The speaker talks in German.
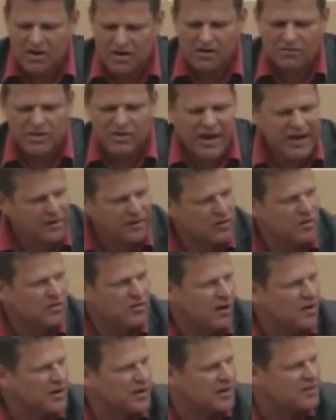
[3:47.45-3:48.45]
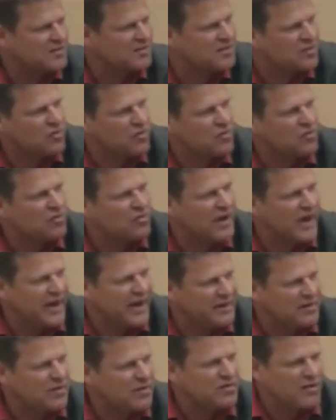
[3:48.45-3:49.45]
Wir hätten uns auch nicht, wir
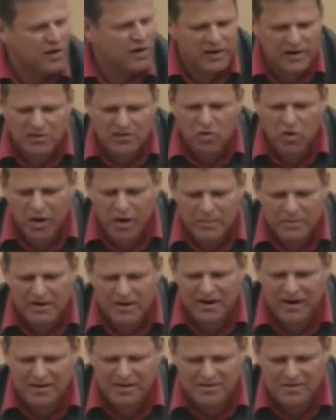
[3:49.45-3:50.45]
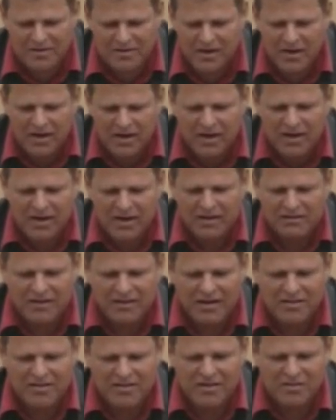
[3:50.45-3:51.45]
hätten uns auch nicht träumen lassen,
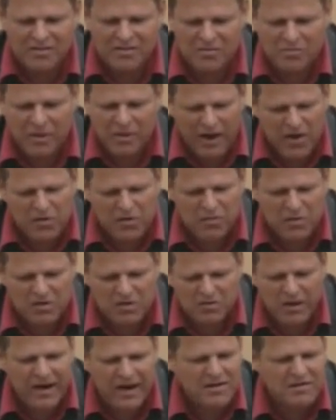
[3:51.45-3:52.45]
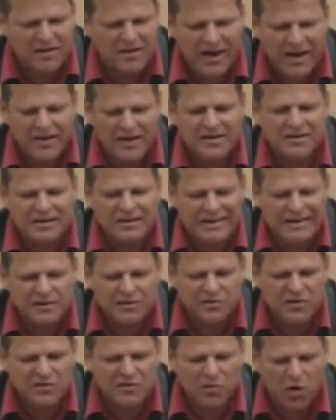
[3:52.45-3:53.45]
dass es beispielsweise einen
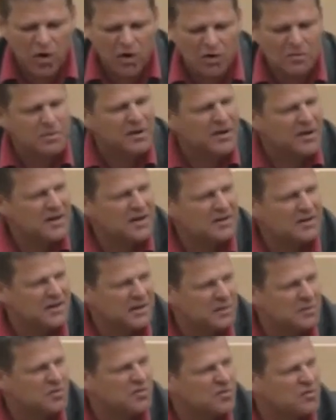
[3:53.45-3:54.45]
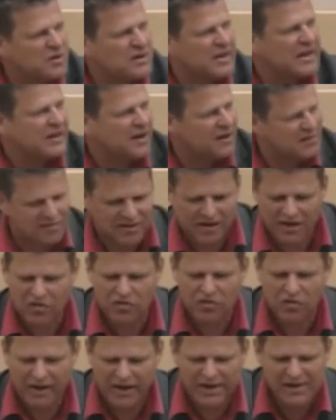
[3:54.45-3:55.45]
DEW-Wochenbericht gibt, wie den ganz
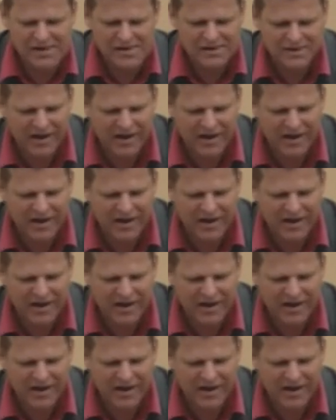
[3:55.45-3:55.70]
aktuellen.